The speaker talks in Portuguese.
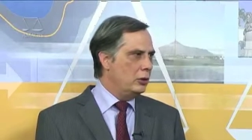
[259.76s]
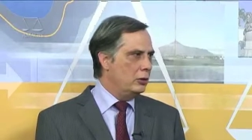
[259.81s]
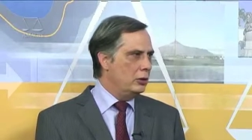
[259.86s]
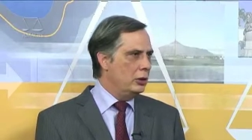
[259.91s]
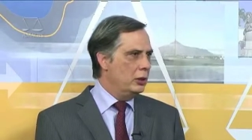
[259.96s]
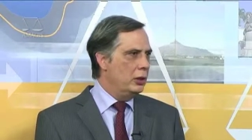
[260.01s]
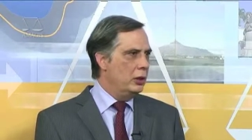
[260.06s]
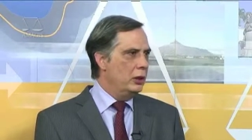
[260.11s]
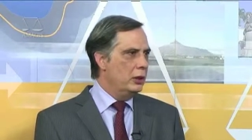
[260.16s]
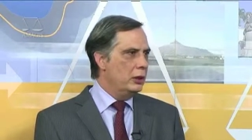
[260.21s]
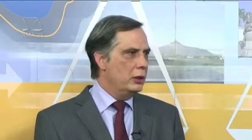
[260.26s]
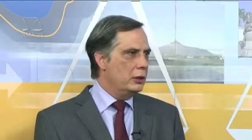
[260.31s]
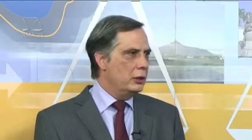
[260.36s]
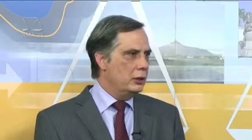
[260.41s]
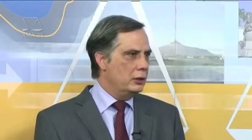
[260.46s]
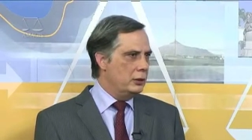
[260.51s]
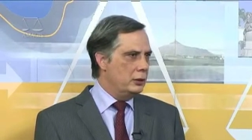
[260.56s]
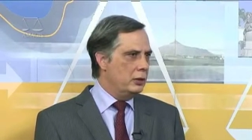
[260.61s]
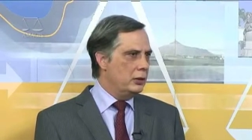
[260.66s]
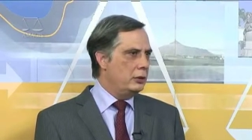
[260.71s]
né?
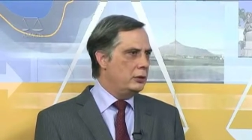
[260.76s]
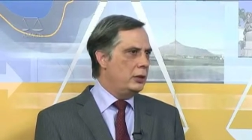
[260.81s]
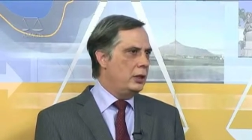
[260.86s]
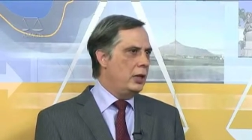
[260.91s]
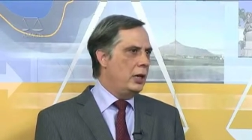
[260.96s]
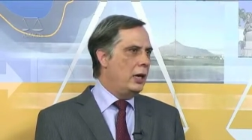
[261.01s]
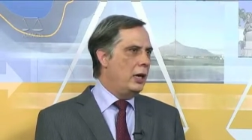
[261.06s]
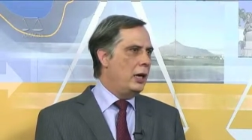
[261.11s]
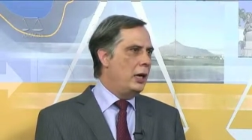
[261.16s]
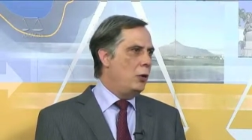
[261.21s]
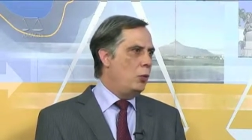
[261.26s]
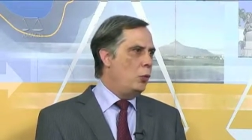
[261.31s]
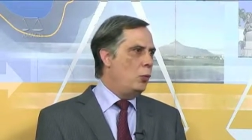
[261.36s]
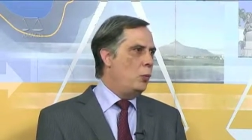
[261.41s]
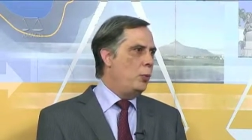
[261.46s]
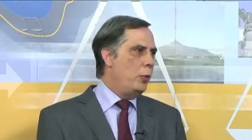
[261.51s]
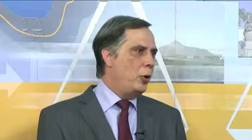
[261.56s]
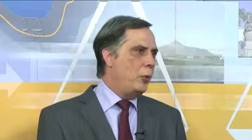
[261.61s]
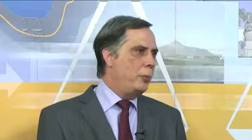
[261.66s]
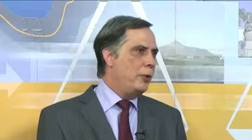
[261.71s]
Quer dizer, a,
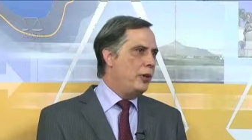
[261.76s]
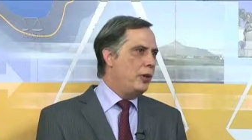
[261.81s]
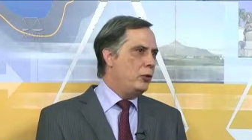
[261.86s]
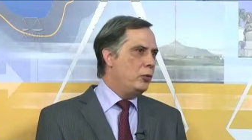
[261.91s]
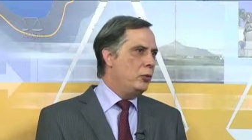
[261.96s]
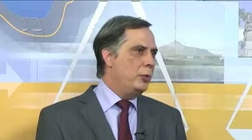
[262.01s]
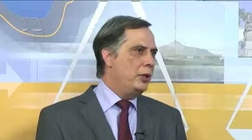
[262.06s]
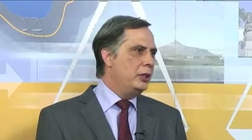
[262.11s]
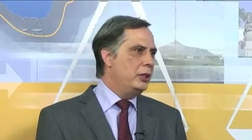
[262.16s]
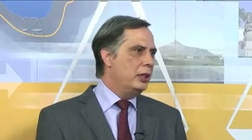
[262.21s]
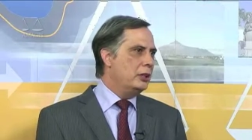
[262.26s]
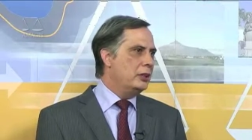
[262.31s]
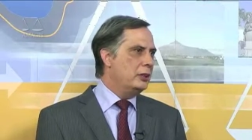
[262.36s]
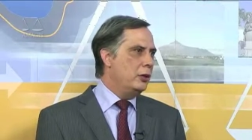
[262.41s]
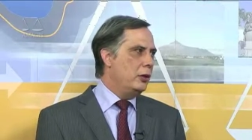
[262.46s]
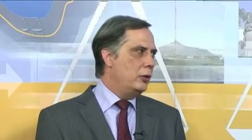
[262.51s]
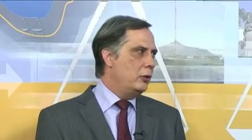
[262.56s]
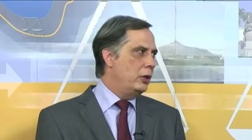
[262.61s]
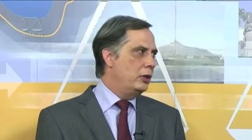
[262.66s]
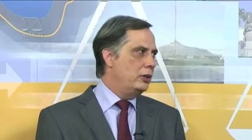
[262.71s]
própria
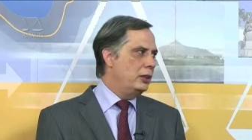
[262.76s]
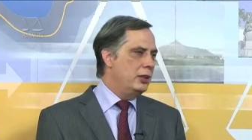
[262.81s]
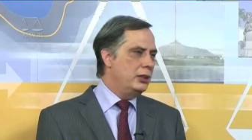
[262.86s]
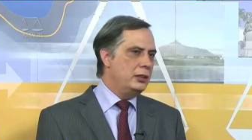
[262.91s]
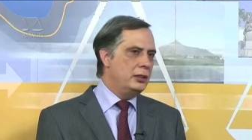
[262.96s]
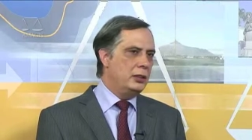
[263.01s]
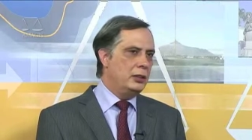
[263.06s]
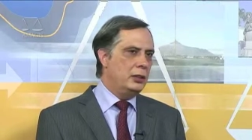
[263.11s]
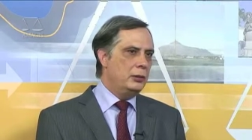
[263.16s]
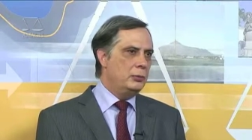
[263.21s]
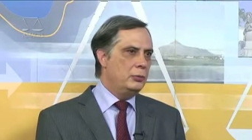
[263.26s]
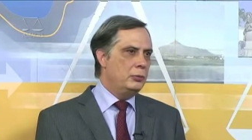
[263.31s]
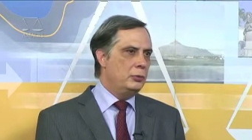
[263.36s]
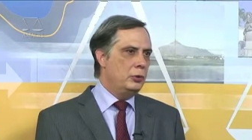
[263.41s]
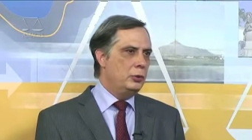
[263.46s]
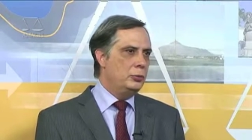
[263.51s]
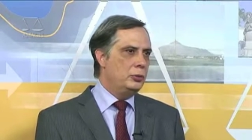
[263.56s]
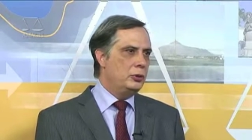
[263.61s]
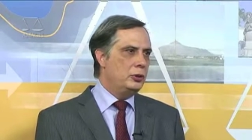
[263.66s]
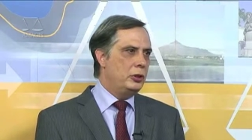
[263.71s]
recomendação agora em dezembro de
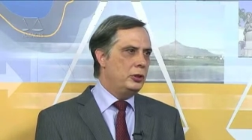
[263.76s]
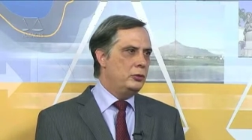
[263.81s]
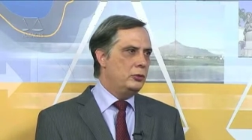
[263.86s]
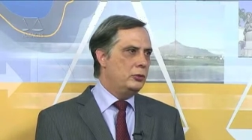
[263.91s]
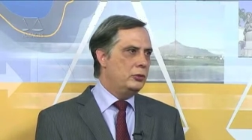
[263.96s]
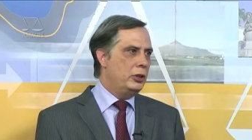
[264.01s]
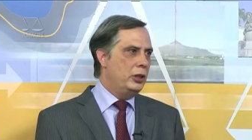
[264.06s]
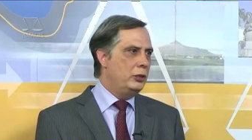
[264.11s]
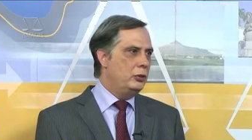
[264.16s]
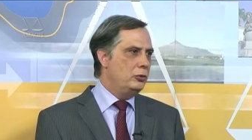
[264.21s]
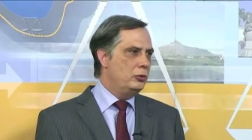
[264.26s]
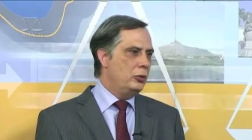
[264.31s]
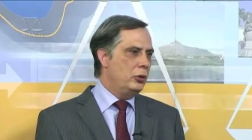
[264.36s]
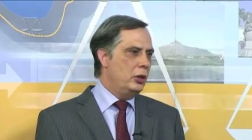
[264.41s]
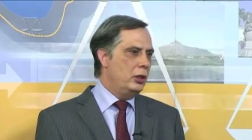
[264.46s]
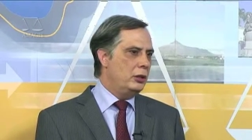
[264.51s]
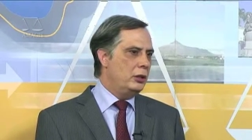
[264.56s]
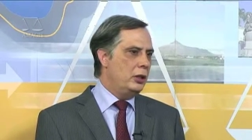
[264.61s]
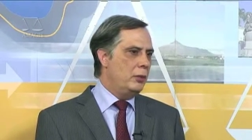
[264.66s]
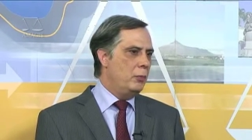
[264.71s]
2013 do
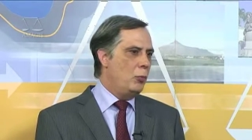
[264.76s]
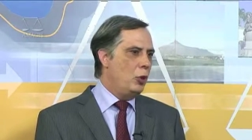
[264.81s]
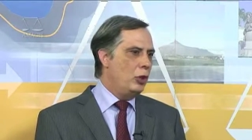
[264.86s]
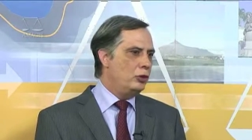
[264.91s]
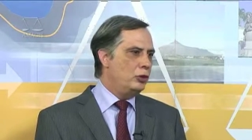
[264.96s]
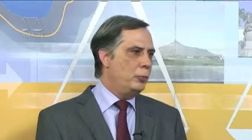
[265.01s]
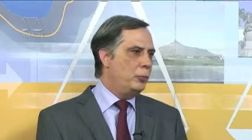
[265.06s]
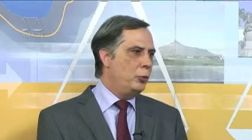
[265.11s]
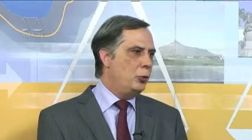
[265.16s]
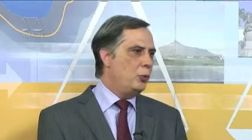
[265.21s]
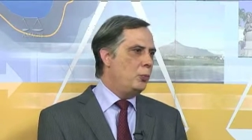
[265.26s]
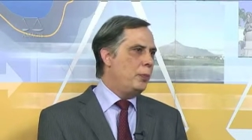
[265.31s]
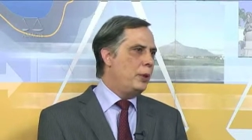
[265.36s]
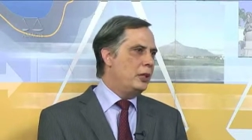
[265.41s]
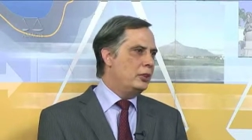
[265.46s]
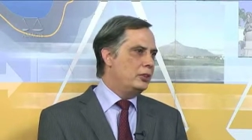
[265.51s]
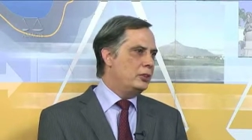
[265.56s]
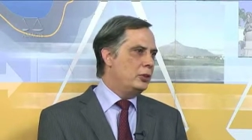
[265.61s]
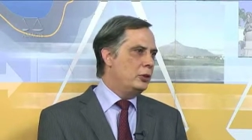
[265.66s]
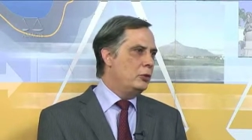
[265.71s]
CNJ mostra
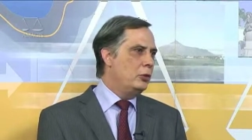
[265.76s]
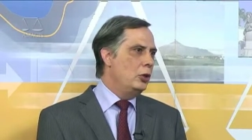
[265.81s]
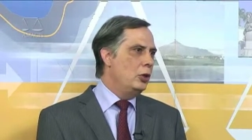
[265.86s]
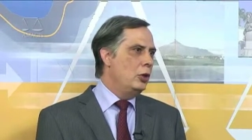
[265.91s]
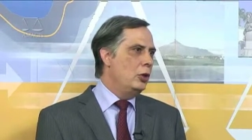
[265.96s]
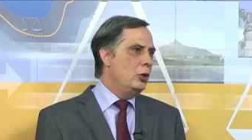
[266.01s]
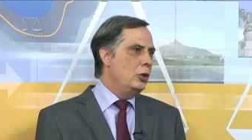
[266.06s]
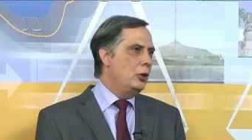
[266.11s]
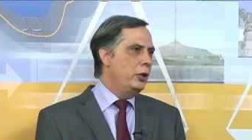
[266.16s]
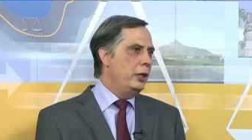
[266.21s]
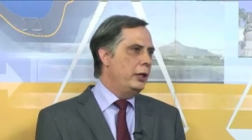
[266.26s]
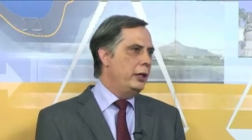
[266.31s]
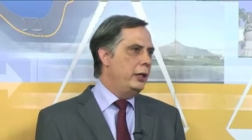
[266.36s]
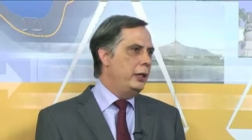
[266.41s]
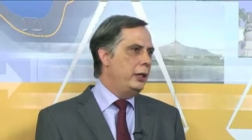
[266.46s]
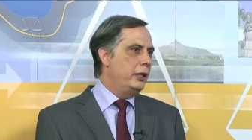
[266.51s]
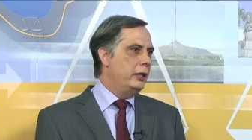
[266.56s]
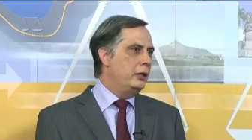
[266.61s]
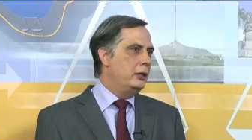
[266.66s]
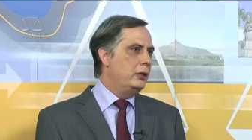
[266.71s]
preocupação
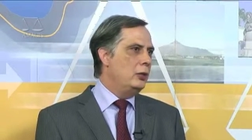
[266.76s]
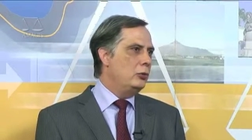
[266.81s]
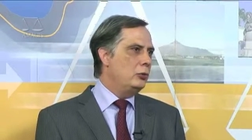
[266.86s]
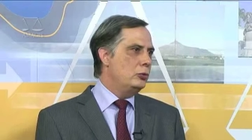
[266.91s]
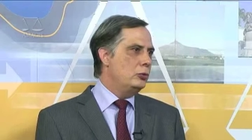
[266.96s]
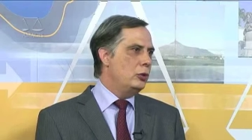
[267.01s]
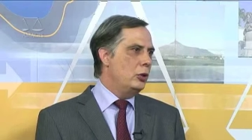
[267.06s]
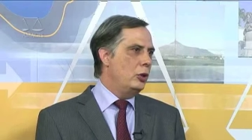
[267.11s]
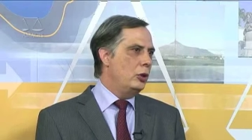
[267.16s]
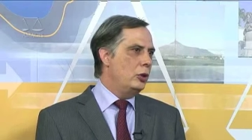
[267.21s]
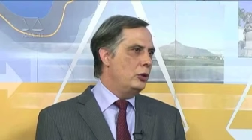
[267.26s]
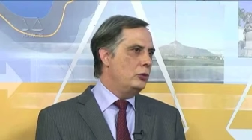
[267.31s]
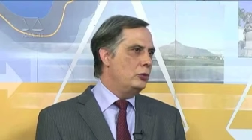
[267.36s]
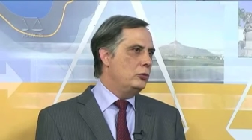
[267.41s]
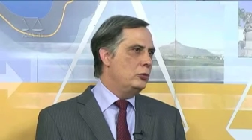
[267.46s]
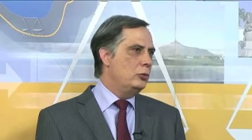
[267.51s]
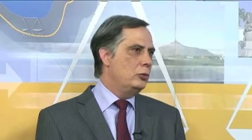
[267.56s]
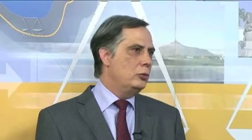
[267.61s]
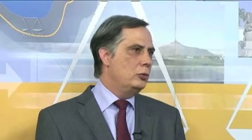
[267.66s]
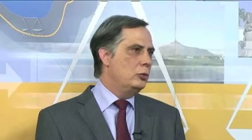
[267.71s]
é, não só
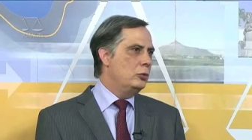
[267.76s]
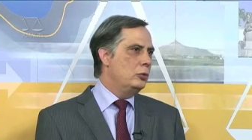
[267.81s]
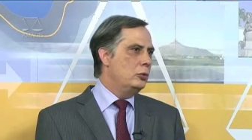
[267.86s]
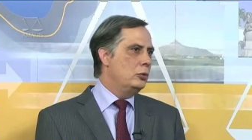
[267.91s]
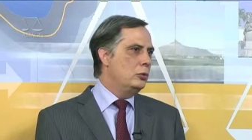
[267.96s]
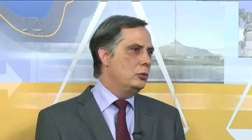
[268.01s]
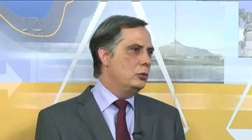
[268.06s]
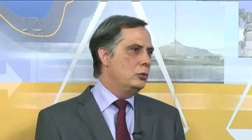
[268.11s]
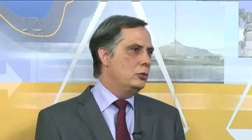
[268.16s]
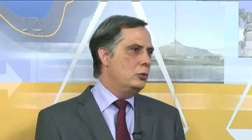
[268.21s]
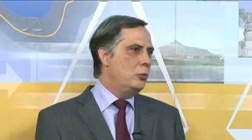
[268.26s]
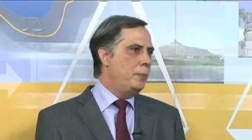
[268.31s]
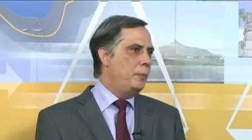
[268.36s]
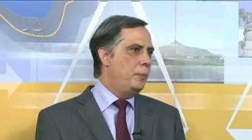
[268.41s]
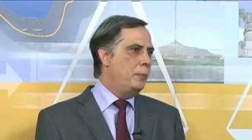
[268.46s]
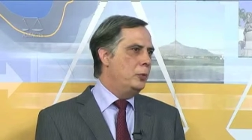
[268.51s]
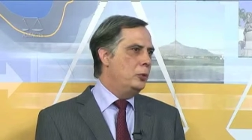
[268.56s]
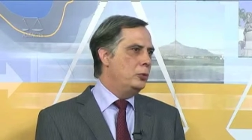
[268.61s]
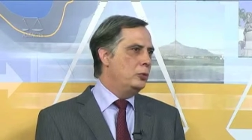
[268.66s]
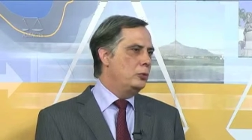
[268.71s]
do,
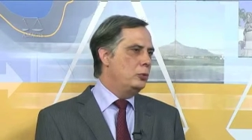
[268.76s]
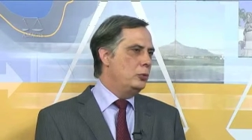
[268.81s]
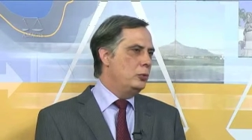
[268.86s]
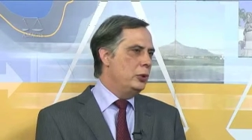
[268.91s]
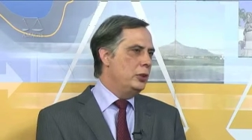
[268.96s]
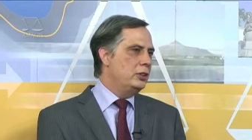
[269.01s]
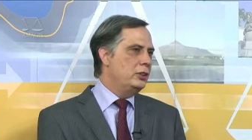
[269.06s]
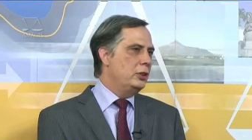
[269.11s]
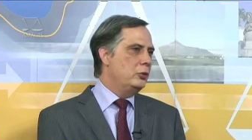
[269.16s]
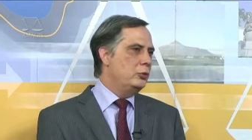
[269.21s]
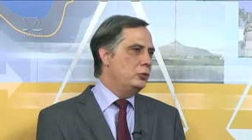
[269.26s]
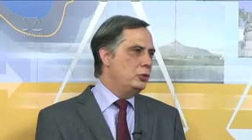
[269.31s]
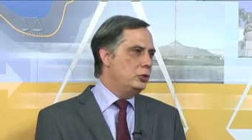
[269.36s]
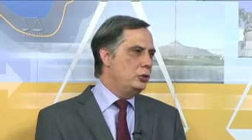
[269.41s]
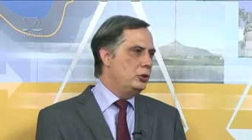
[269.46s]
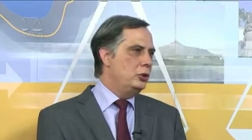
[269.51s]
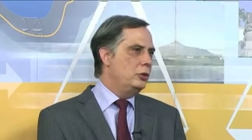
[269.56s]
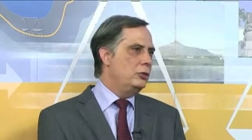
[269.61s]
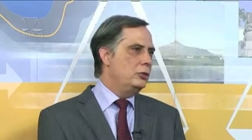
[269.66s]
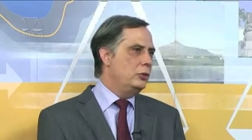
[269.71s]
do, do
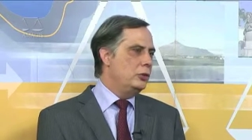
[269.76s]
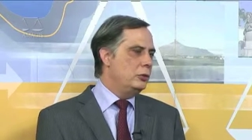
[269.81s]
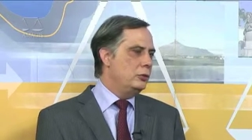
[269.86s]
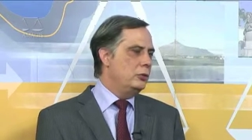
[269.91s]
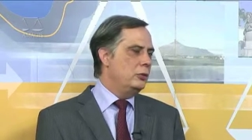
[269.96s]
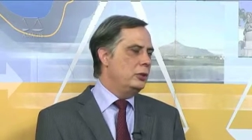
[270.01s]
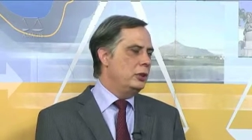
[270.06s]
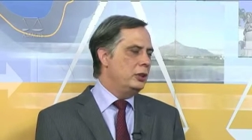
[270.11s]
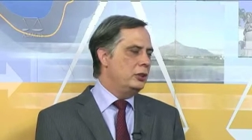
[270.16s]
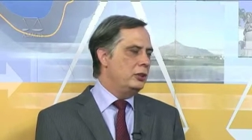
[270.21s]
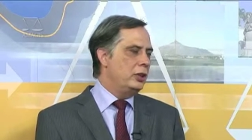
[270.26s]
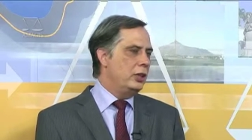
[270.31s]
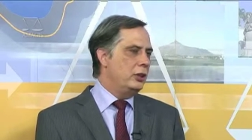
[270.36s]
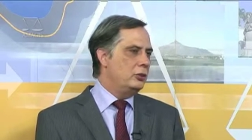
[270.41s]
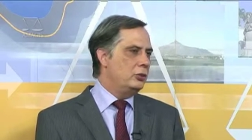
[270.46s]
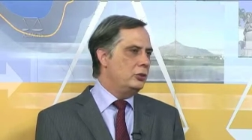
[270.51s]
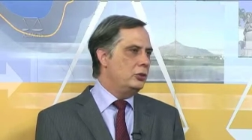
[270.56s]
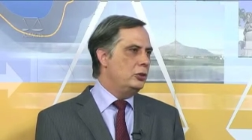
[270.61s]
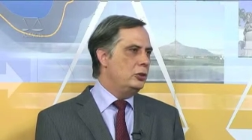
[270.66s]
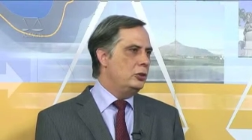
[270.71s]
executivo, do
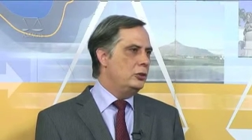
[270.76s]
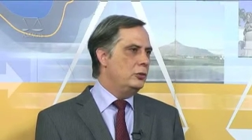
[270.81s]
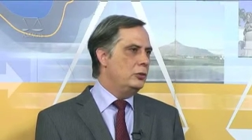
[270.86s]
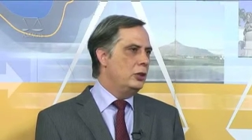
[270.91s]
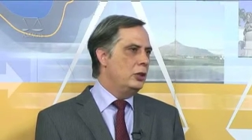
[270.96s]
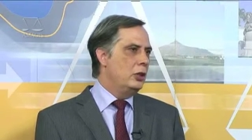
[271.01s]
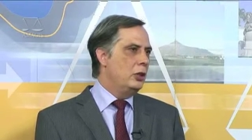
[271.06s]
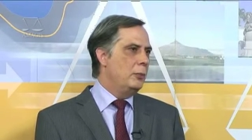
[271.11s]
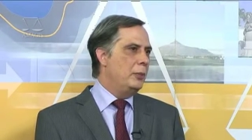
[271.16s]
legislativo,